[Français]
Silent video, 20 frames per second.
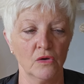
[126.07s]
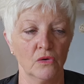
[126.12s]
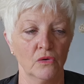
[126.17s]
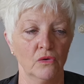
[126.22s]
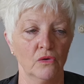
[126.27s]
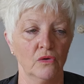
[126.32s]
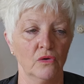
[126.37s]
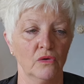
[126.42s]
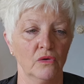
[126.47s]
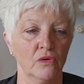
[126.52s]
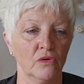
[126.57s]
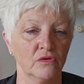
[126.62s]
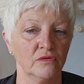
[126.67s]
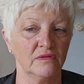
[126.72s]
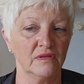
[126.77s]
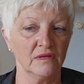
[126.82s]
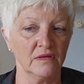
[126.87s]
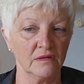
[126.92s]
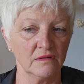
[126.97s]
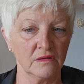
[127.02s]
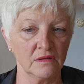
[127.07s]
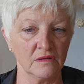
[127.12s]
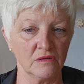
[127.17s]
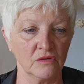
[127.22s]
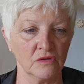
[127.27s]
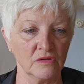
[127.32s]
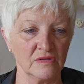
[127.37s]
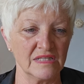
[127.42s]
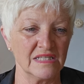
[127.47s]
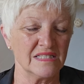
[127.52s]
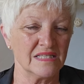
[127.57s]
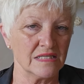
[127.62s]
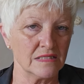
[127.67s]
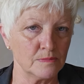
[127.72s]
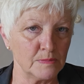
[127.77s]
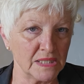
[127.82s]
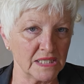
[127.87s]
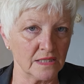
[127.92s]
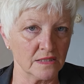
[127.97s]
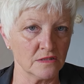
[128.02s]
euh, euh, des,
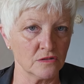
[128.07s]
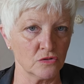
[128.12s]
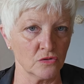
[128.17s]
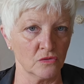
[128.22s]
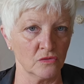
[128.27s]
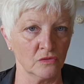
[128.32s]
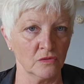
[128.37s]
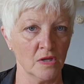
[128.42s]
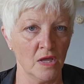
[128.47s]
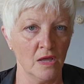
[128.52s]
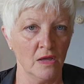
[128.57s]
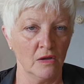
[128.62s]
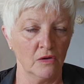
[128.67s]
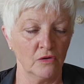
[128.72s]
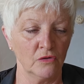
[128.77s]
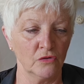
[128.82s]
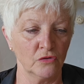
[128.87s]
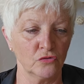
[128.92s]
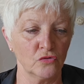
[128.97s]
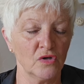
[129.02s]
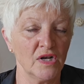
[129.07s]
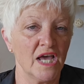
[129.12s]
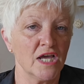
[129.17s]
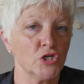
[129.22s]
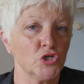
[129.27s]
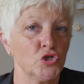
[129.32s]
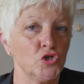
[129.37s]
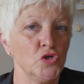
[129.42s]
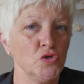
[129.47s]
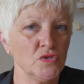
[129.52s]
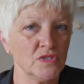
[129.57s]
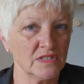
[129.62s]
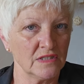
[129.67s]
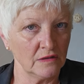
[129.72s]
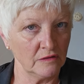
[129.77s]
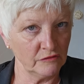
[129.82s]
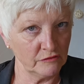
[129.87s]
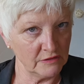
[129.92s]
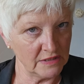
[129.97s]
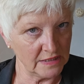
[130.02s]
explications, de la
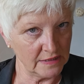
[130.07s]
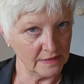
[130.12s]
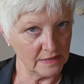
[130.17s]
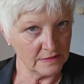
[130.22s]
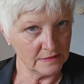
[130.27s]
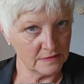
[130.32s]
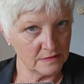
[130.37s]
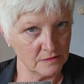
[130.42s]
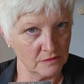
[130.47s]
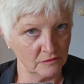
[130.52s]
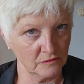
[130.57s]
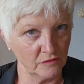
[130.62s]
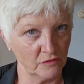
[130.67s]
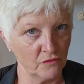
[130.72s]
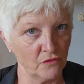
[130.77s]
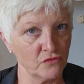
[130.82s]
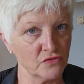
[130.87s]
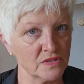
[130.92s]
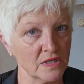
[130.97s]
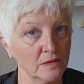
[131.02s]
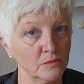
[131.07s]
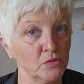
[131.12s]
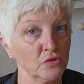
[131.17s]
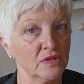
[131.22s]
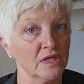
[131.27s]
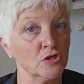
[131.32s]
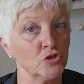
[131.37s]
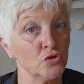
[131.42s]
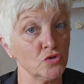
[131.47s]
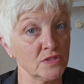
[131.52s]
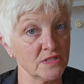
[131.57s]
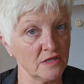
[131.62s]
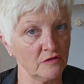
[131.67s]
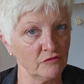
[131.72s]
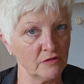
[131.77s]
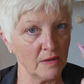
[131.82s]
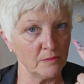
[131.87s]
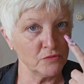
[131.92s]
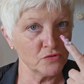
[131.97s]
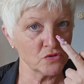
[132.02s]
justification, vous êtes peut-être
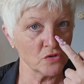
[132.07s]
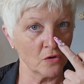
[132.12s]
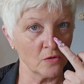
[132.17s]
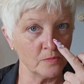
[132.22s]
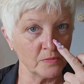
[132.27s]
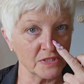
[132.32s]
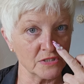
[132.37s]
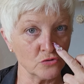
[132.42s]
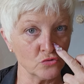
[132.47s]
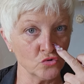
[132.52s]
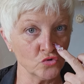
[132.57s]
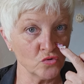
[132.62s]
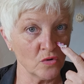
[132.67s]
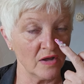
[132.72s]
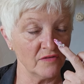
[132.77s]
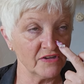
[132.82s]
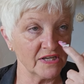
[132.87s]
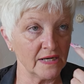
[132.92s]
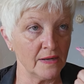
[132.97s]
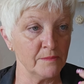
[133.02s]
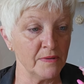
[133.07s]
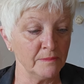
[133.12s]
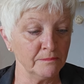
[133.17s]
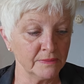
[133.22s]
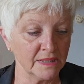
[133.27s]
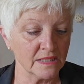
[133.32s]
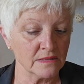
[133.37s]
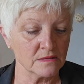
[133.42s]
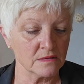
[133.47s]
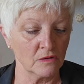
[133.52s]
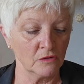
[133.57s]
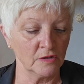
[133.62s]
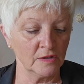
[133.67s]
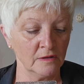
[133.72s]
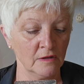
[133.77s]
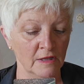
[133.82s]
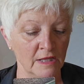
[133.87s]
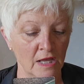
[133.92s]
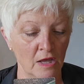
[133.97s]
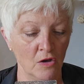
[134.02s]
justifié à plusieurs reprises, toujours avec la même personne
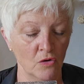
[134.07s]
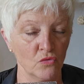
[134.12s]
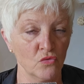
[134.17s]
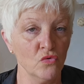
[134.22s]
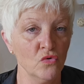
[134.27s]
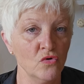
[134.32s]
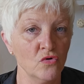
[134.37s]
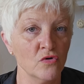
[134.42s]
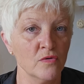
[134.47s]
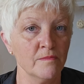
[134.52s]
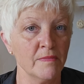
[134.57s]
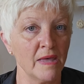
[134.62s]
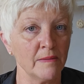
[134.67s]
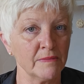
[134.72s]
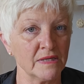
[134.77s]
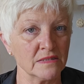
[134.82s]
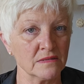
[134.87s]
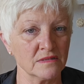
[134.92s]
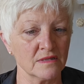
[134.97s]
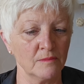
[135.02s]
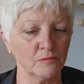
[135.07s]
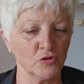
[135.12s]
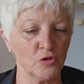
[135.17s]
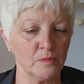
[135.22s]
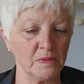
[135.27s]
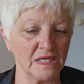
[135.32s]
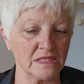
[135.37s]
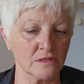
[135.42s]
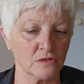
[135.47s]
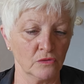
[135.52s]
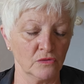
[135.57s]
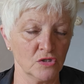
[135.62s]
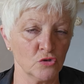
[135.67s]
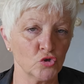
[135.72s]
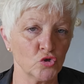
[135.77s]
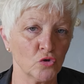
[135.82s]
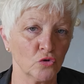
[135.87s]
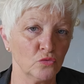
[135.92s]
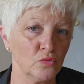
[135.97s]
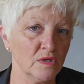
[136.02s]
ou le même ensemble de personnes. Et
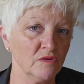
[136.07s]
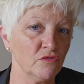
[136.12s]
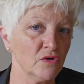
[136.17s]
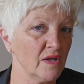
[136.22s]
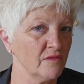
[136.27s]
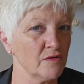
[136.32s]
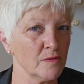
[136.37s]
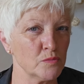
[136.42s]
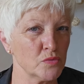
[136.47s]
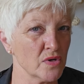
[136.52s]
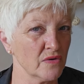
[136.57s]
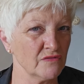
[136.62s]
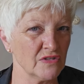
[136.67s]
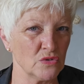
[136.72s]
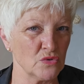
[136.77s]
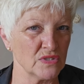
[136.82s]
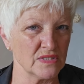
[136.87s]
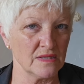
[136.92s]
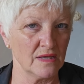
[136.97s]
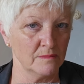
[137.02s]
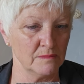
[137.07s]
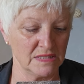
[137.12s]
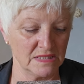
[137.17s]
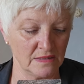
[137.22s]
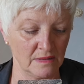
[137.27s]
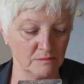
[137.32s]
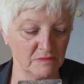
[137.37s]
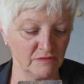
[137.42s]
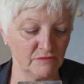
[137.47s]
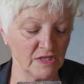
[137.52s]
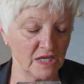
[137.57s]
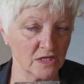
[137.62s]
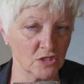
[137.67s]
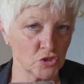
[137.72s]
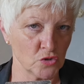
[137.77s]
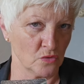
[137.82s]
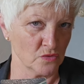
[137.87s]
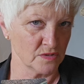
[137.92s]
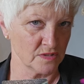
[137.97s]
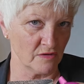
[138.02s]
aujourd'hui, vous n'avez plus envie de ça, mes amis
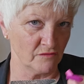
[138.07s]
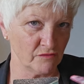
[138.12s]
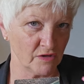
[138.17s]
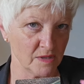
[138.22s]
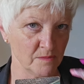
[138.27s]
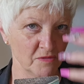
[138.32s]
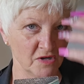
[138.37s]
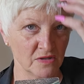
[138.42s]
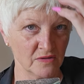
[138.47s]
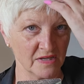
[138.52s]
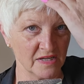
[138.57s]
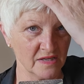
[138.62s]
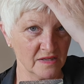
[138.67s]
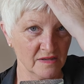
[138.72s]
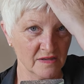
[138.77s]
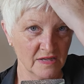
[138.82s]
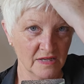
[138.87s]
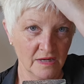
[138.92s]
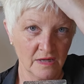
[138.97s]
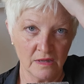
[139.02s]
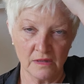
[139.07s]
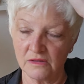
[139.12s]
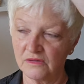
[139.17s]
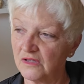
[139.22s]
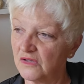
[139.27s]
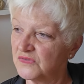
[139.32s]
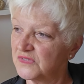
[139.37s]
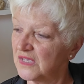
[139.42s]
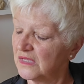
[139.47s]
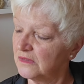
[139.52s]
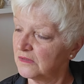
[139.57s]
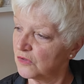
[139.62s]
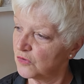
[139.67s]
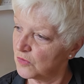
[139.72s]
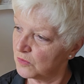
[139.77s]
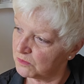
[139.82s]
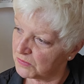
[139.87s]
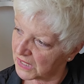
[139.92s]
vierges. On sent vraiment, hein, dans cette